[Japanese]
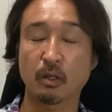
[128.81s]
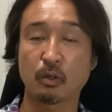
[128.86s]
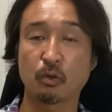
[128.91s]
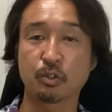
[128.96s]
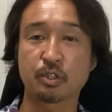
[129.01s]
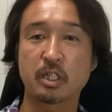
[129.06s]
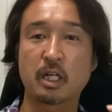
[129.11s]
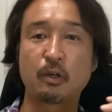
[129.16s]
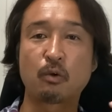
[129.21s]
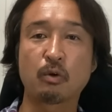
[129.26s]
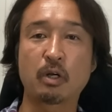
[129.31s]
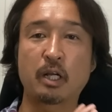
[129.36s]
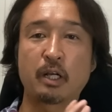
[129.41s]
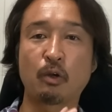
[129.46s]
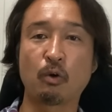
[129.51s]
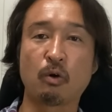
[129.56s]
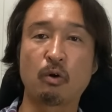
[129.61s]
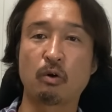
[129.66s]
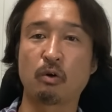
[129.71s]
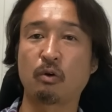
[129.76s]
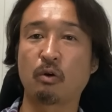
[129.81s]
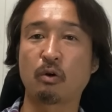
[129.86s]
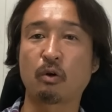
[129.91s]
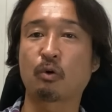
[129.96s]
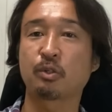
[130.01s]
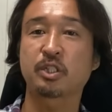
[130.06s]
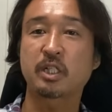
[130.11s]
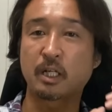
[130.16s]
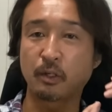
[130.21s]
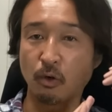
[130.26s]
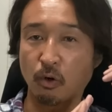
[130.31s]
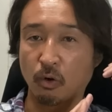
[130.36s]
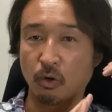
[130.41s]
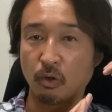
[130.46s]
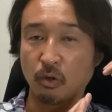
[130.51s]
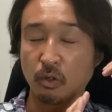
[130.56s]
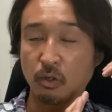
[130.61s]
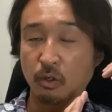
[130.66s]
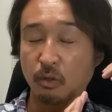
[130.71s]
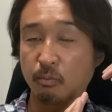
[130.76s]
こちらのお金を、こちらの
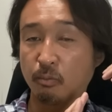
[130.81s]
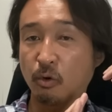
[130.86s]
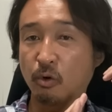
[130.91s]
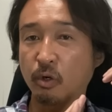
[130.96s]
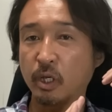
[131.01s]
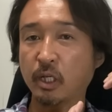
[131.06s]
も